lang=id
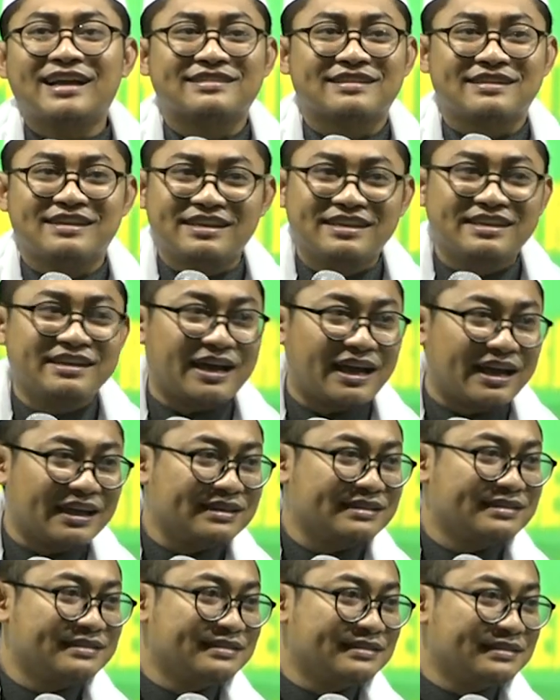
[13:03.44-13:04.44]
aslina
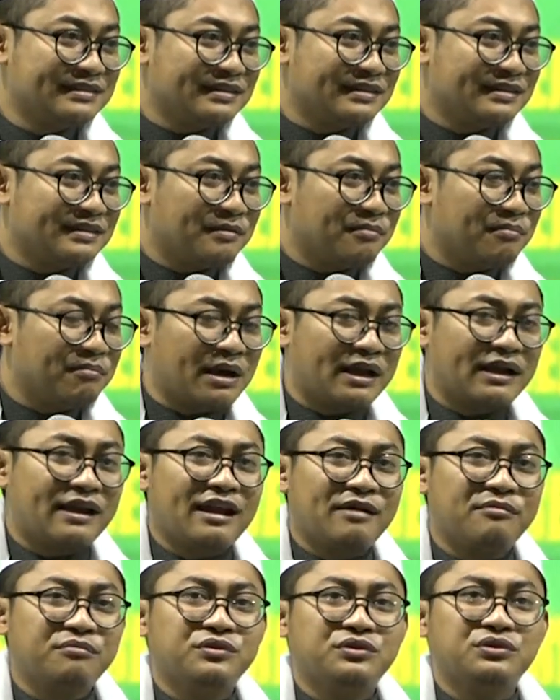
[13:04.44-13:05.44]
man
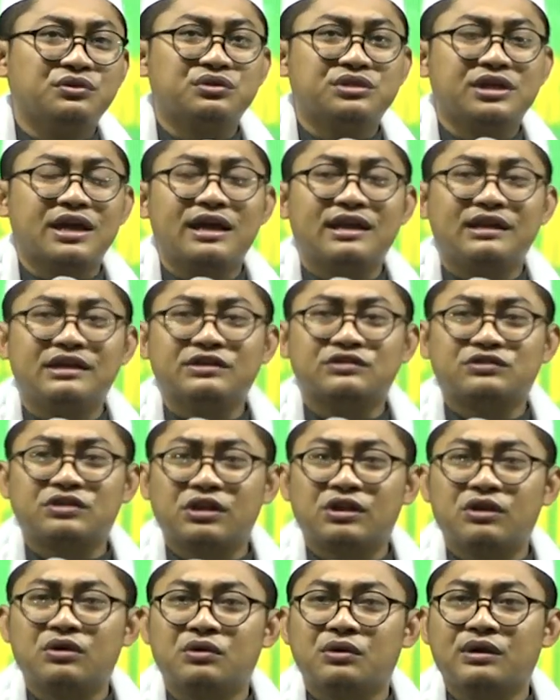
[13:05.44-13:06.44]
lam
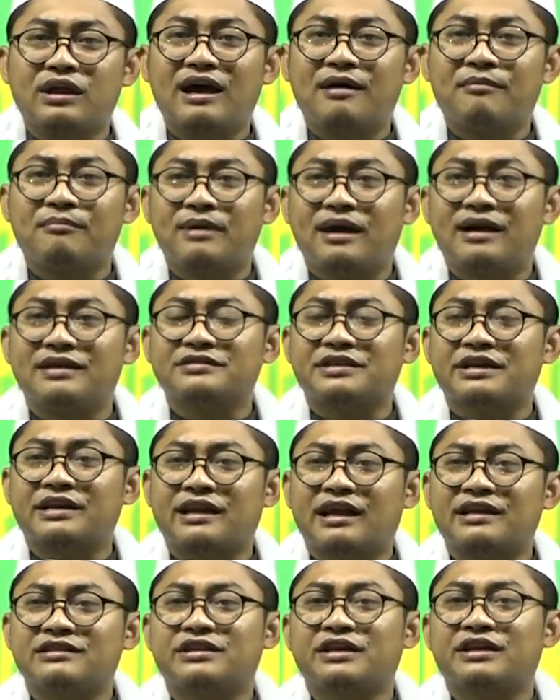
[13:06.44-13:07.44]
yujalisil ulama
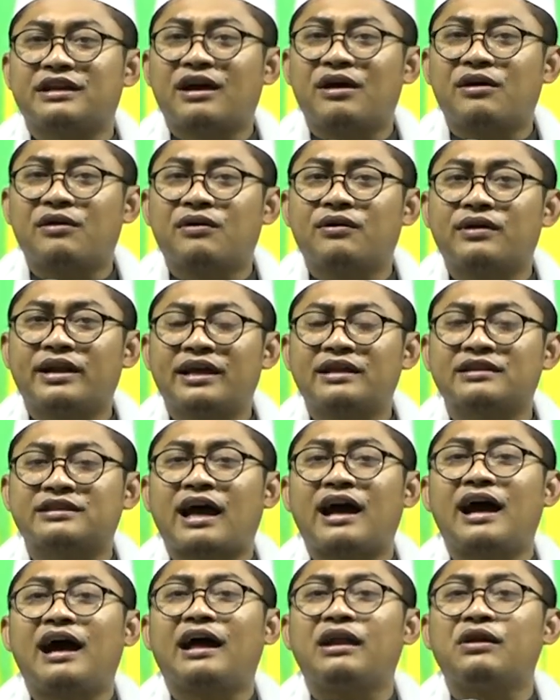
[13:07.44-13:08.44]
sera-sera orang
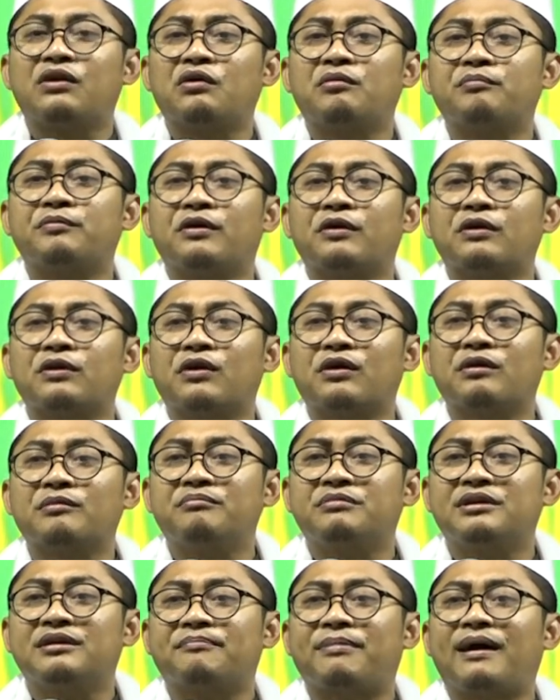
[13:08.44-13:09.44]
tak along kolong
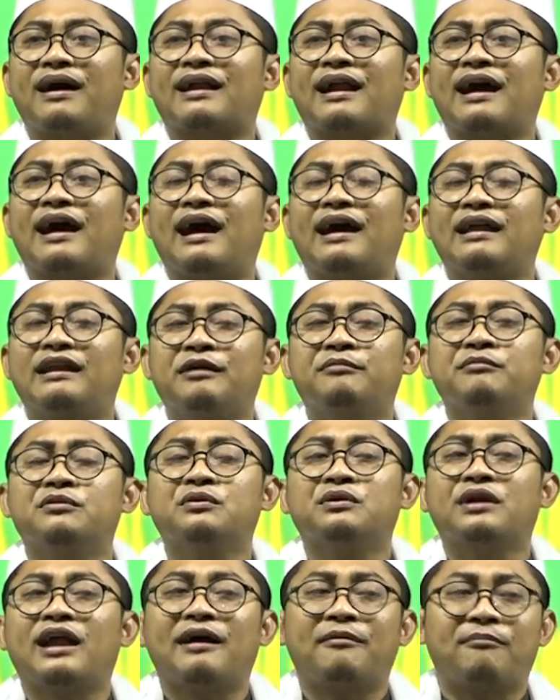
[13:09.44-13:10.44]
bi para alim
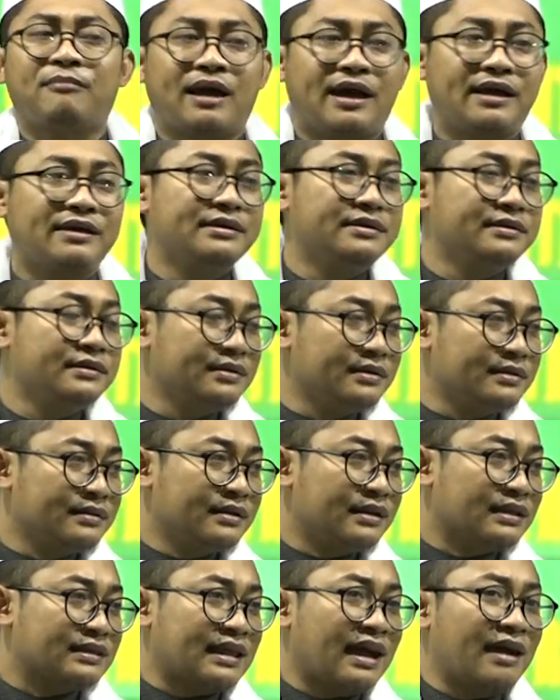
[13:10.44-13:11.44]
ulama
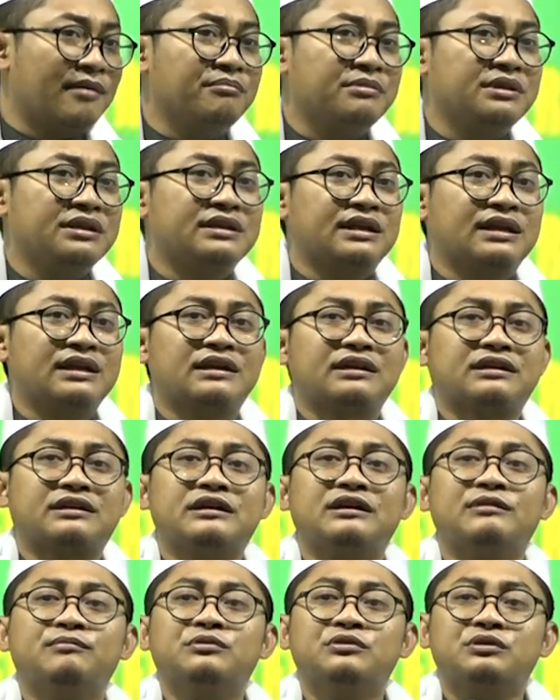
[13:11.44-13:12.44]
tak mireng
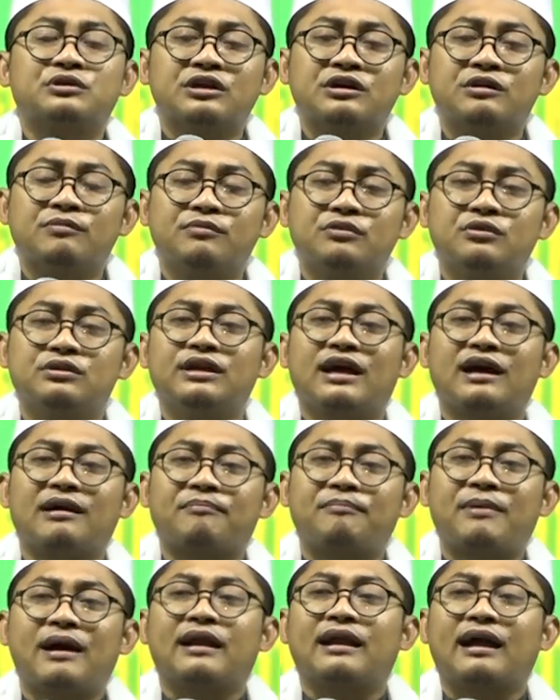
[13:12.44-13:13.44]
tebu
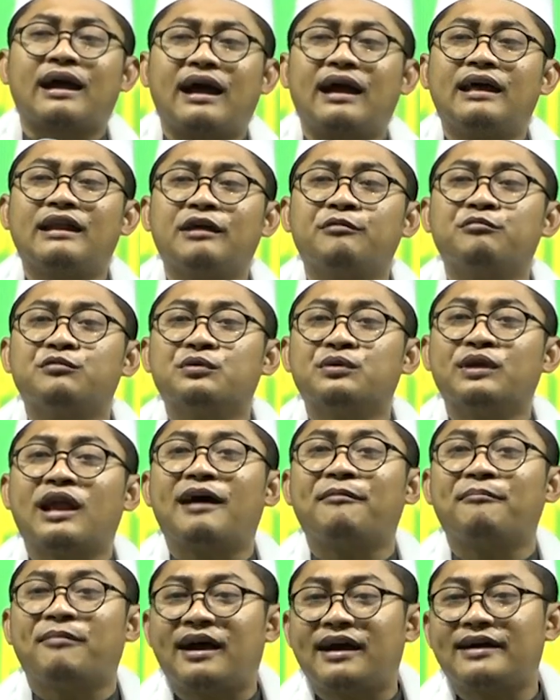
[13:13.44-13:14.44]
debuna para alim
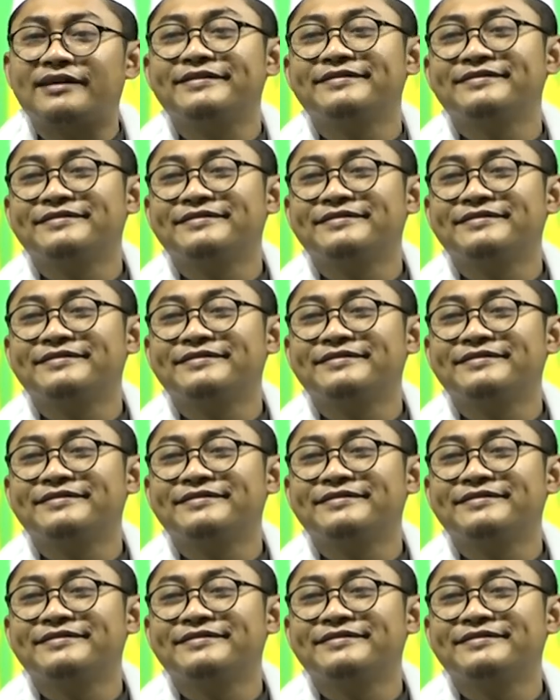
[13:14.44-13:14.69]
ulama